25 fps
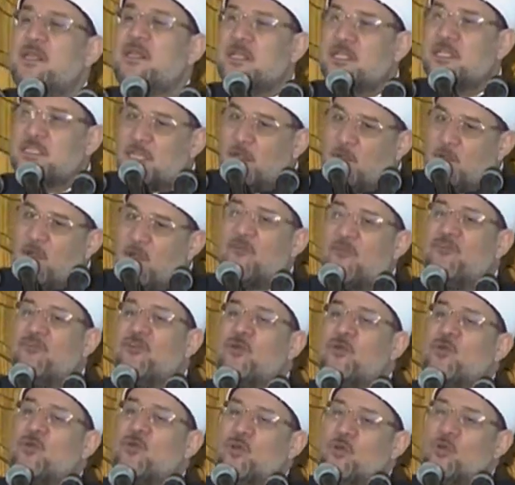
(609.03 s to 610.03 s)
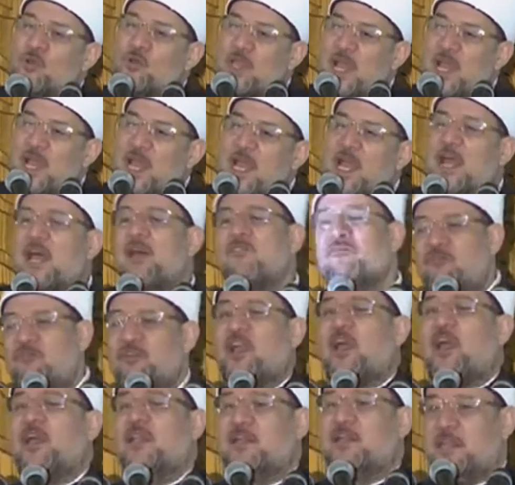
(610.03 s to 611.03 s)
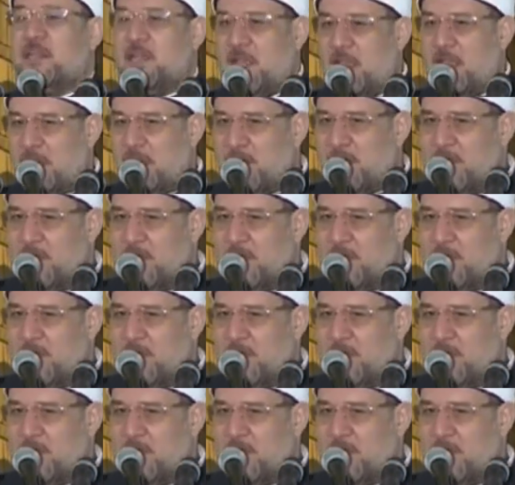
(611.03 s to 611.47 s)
سواء في كورونا أم في غيرها